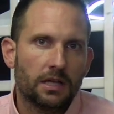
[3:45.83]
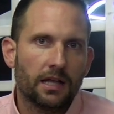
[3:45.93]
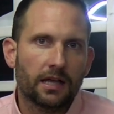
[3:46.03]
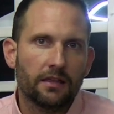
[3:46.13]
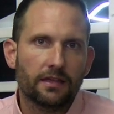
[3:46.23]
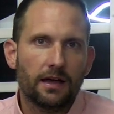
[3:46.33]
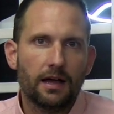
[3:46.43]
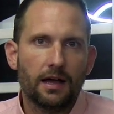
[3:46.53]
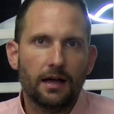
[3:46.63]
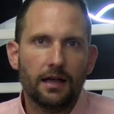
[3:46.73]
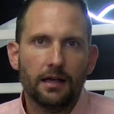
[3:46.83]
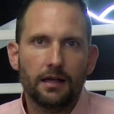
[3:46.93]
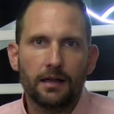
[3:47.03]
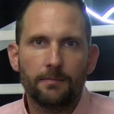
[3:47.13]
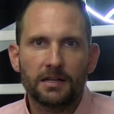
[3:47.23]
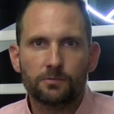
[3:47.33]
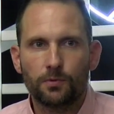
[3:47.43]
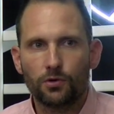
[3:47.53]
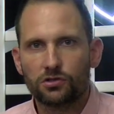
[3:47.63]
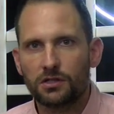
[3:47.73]
eh, quizá el más
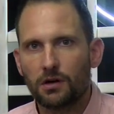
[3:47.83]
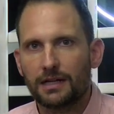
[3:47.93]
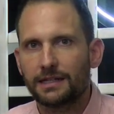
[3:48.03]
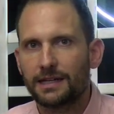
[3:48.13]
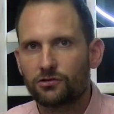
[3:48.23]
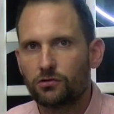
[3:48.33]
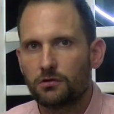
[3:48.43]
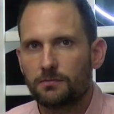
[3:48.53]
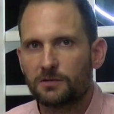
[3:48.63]
puro estilo catenacho,